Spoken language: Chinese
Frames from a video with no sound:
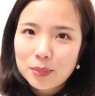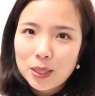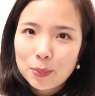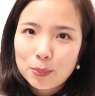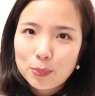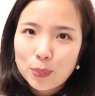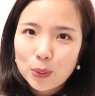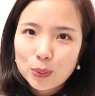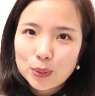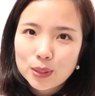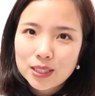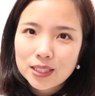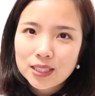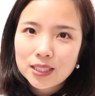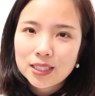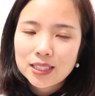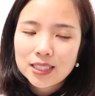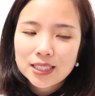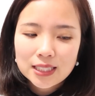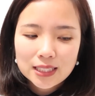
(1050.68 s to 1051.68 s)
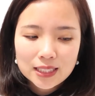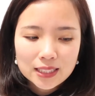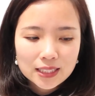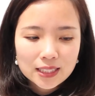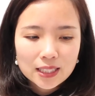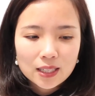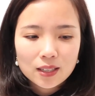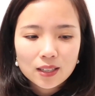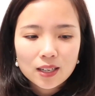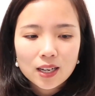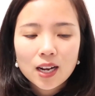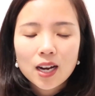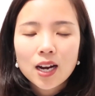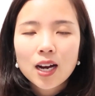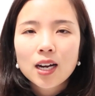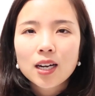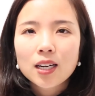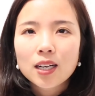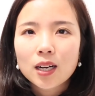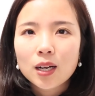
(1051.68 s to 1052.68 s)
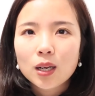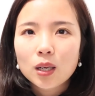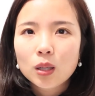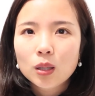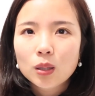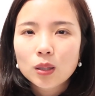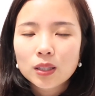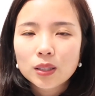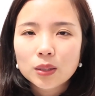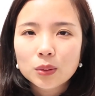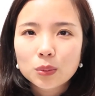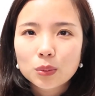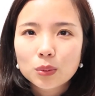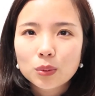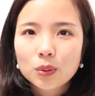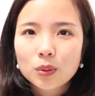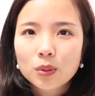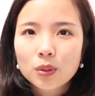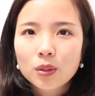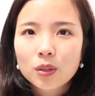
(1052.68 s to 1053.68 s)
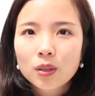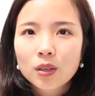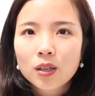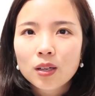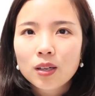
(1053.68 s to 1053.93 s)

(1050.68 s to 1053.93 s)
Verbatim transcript: 面包机清理掉。然后很多，